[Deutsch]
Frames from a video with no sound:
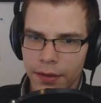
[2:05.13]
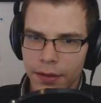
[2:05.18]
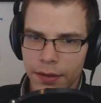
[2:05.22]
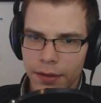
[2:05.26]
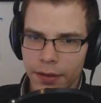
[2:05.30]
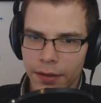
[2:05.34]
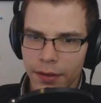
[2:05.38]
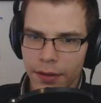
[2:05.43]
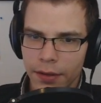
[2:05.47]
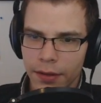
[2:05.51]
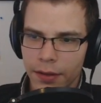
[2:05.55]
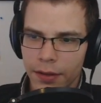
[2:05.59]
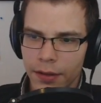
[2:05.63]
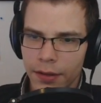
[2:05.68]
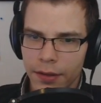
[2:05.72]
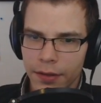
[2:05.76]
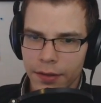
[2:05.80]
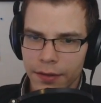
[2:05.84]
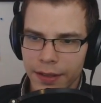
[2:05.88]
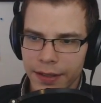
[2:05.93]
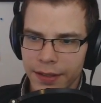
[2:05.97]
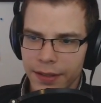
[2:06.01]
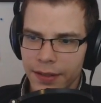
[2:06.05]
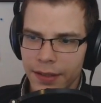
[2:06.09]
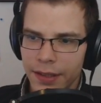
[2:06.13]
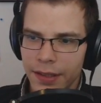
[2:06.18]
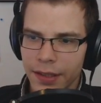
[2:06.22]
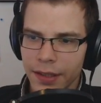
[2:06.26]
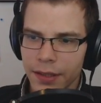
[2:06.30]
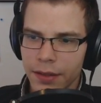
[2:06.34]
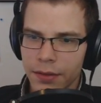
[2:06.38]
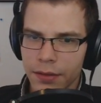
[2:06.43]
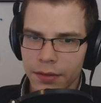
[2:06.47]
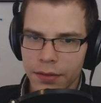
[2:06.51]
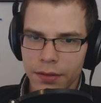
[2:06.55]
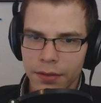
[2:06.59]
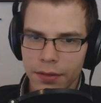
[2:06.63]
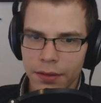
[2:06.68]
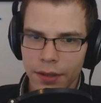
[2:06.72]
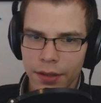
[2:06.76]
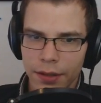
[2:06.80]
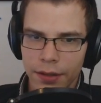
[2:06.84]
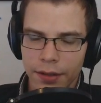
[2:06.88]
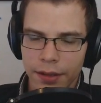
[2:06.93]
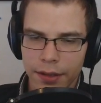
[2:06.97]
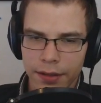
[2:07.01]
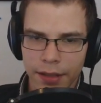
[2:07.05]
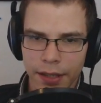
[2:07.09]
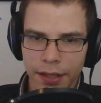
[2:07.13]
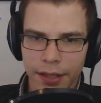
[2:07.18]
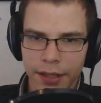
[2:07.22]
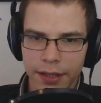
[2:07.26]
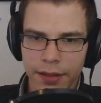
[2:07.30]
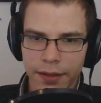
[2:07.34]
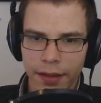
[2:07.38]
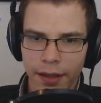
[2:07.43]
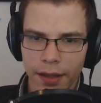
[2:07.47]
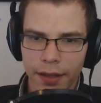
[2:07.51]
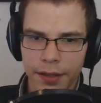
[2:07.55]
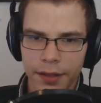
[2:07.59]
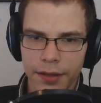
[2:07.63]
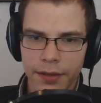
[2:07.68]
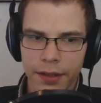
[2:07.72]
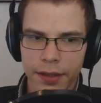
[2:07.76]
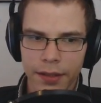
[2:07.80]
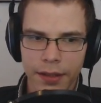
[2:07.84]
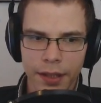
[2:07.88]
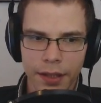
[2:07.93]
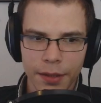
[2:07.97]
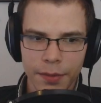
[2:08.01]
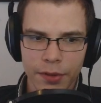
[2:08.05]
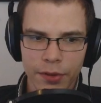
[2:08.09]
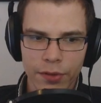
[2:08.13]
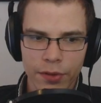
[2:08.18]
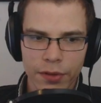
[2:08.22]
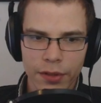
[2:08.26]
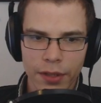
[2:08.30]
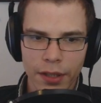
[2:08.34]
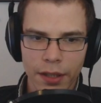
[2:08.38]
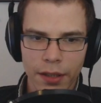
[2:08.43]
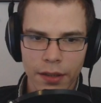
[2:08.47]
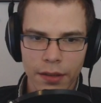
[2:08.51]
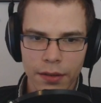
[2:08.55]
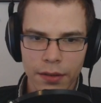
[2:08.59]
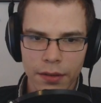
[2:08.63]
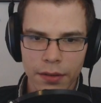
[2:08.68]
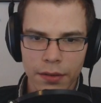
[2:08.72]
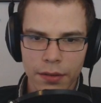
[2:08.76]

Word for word: Äh, was ist da drin? Das kann ich jetzt ehrlich gesagt gar nicht mehr so sagen.